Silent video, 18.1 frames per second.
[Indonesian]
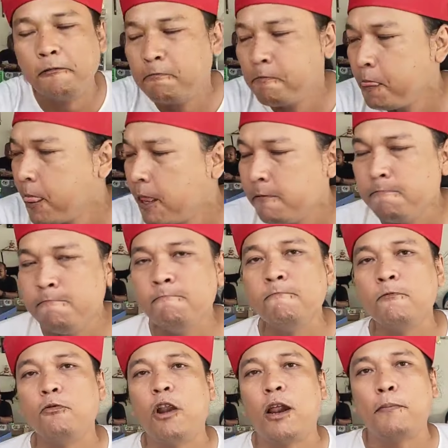kan.
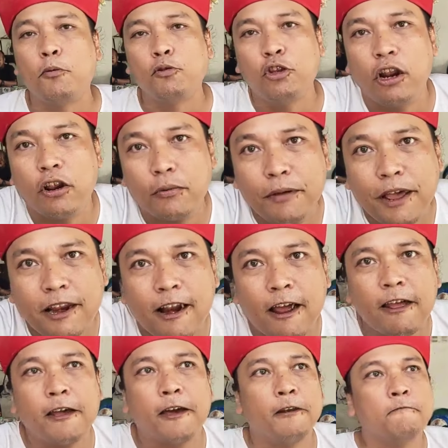Hmm, ular putih, ular
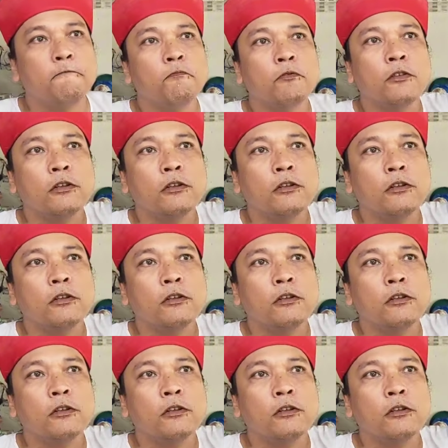merah ya kan.